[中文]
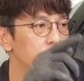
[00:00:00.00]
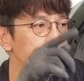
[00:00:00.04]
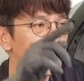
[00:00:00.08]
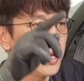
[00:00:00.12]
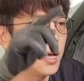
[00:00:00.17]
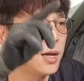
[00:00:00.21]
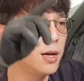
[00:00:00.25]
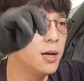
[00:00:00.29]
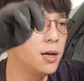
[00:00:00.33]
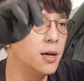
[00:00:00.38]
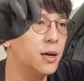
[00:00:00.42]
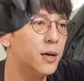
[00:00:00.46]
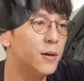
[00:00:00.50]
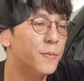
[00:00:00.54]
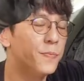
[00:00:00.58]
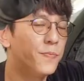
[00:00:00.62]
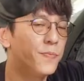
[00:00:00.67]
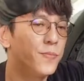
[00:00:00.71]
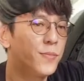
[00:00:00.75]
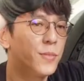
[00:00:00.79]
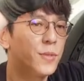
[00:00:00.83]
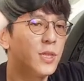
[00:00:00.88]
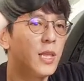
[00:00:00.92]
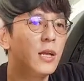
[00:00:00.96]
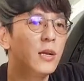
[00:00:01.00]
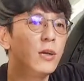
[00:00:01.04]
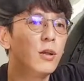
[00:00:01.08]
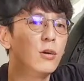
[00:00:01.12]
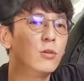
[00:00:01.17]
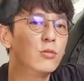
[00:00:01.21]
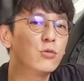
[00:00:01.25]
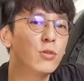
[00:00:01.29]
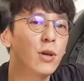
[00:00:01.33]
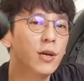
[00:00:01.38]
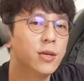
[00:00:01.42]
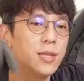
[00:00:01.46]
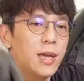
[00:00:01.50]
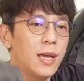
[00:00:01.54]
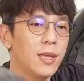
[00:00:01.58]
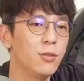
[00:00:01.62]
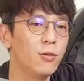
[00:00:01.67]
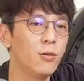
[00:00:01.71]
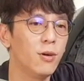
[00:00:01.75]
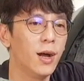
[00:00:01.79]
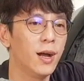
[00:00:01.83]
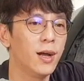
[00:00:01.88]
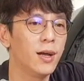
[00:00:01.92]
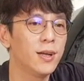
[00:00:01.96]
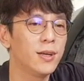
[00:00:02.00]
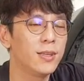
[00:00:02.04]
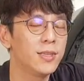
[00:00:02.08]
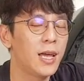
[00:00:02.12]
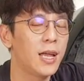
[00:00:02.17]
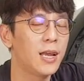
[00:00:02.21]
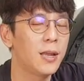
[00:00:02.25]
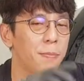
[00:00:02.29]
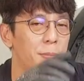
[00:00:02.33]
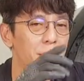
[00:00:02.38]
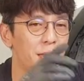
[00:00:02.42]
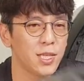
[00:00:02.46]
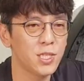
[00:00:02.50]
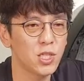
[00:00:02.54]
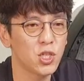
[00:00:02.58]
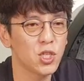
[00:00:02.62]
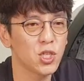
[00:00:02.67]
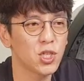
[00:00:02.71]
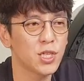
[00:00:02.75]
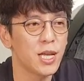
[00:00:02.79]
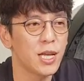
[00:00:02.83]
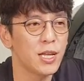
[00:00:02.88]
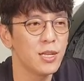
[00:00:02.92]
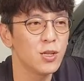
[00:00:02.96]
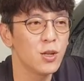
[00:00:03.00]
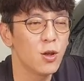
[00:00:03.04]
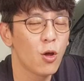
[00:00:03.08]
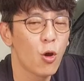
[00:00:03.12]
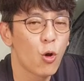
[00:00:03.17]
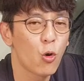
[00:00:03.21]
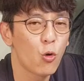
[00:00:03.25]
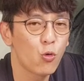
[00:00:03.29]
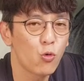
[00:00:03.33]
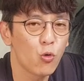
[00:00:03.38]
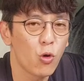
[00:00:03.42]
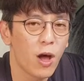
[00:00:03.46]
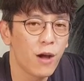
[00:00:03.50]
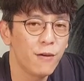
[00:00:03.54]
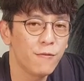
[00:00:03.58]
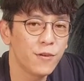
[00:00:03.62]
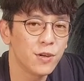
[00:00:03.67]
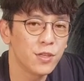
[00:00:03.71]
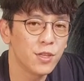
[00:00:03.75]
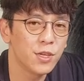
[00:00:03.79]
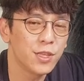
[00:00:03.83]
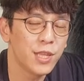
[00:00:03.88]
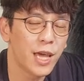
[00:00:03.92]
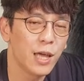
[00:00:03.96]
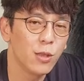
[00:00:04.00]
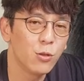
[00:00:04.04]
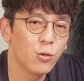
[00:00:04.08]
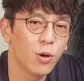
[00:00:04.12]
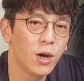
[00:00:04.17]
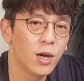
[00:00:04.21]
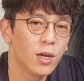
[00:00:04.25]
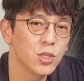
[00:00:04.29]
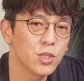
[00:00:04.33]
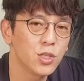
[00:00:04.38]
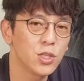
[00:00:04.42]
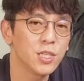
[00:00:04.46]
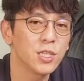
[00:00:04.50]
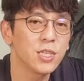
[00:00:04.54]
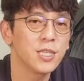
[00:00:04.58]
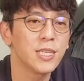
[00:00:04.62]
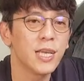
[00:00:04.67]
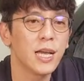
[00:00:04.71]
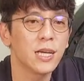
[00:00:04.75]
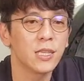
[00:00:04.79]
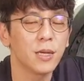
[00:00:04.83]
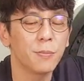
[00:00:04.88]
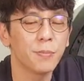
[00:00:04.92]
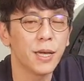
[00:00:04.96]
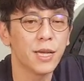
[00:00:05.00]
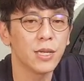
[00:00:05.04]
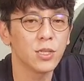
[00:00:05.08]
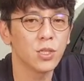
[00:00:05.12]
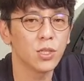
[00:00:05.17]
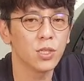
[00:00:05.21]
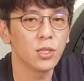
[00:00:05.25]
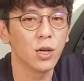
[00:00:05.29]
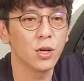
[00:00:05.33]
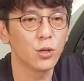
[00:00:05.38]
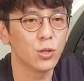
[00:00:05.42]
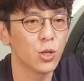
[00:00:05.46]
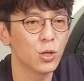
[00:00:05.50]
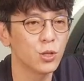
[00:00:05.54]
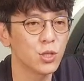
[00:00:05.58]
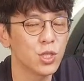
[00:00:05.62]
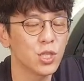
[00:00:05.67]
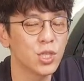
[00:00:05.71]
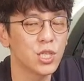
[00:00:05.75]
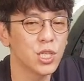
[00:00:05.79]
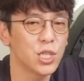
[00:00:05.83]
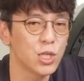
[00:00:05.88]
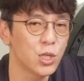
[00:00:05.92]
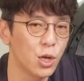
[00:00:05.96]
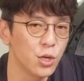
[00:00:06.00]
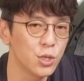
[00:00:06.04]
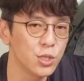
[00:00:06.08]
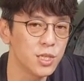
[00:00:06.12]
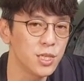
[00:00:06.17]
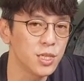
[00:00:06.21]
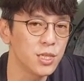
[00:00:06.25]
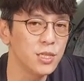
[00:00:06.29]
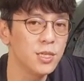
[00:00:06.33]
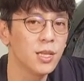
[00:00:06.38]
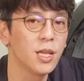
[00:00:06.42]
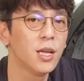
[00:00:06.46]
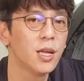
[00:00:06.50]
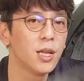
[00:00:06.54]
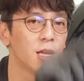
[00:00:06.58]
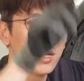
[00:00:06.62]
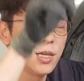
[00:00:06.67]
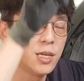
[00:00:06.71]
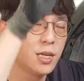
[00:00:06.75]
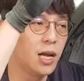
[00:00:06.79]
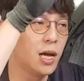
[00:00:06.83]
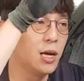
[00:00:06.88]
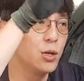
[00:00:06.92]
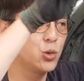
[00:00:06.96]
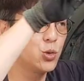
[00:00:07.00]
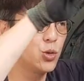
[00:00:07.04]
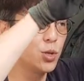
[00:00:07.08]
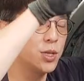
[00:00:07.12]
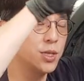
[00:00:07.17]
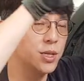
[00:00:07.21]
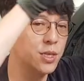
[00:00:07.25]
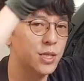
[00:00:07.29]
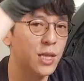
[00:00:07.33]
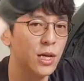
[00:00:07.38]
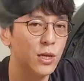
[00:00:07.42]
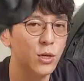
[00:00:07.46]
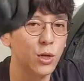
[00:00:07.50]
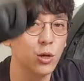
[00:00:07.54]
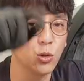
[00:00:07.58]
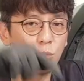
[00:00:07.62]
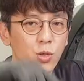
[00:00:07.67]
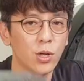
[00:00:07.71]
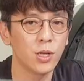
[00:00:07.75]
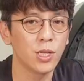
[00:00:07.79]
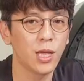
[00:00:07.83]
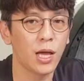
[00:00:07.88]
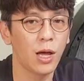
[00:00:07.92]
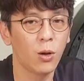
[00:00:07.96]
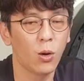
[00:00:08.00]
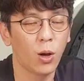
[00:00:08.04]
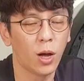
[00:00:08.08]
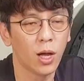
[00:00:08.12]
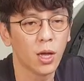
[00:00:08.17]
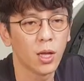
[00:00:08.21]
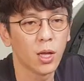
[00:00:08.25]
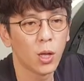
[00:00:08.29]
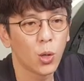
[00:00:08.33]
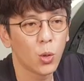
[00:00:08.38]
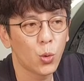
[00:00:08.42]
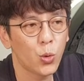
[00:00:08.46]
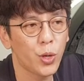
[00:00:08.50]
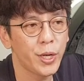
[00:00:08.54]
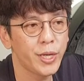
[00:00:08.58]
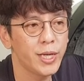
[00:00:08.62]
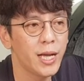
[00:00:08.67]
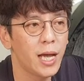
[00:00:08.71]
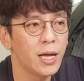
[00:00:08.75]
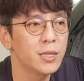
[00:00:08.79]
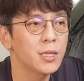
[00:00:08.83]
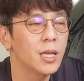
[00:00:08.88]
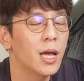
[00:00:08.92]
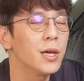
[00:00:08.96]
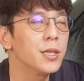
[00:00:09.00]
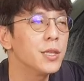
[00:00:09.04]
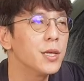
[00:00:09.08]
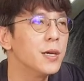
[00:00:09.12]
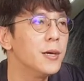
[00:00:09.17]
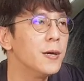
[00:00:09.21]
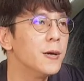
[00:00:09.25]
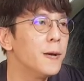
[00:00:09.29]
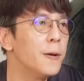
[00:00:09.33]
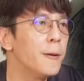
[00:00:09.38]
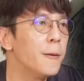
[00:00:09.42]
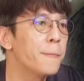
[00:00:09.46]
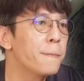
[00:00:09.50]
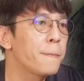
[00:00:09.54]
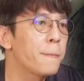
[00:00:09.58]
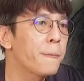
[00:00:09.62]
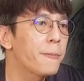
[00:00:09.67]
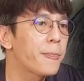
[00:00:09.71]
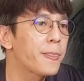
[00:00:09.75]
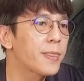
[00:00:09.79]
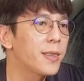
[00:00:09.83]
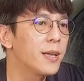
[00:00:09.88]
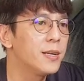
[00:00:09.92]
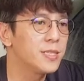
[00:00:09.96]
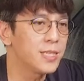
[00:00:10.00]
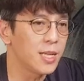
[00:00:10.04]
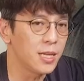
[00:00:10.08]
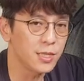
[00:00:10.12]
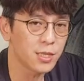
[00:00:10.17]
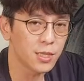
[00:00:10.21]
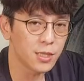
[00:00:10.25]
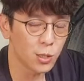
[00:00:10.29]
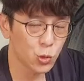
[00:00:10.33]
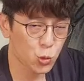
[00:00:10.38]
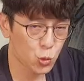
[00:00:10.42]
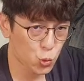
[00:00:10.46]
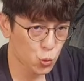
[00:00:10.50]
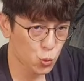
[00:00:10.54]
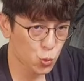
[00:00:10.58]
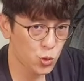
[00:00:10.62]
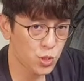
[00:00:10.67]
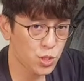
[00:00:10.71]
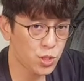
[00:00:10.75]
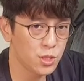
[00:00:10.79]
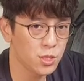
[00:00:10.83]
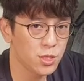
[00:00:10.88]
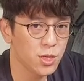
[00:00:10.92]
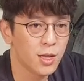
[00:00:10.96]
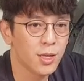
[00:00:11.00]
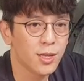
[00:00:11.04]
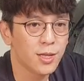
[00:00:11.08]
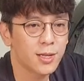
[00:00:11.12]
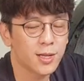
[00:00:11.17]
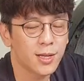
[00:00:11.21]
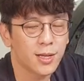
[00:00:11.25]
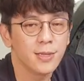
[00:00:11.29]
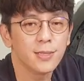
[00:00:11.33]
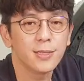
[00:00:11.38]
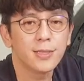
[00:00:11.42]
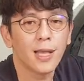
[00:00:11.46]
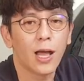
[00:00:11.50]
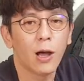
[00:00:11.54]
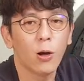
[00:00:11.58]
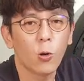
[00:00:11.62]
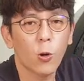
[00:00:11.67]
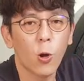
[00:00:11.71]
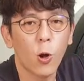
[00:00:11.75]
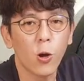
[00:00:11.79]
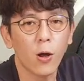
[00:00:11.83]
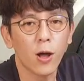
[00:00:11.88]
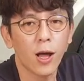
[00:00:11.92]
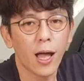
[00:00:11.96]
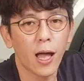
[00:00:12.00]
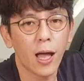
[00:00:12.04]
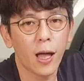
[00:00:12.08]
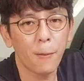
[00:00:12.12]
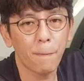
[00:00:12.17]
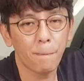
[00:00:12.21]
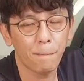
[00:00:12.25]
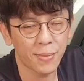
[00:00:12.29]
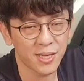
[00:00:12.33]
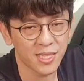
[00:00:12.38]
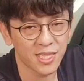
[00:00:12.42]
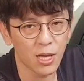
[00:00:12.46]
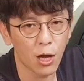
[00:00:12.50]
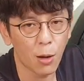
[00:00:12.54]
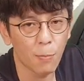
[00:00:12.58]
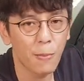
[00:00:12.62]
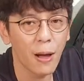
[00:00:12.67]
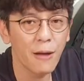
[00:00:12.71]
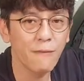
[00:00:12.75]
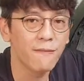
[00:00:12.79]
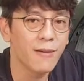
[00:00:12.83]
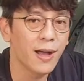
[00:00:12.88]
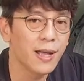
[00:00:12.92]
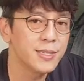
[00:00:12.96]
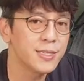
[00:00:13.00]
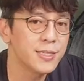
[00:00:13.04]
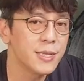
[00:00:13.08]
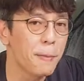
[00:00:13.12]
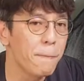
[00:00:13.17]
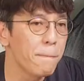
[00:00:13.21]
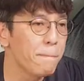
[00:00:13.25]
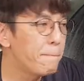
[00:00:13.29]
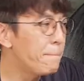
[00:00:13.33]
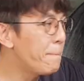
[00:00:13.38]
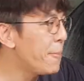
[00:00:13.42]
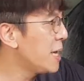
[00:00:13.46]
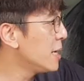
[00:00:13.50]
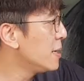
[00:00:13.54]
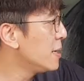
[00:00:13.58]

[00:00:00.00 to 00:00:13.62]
的灯笼状弹簧，它的配置跟 r a f a 的弹簧是一样的配置哈，都是七公斤，然后做一个灯笼状弹簧，会让它的整体的舒适跟操控啊比较办法兼备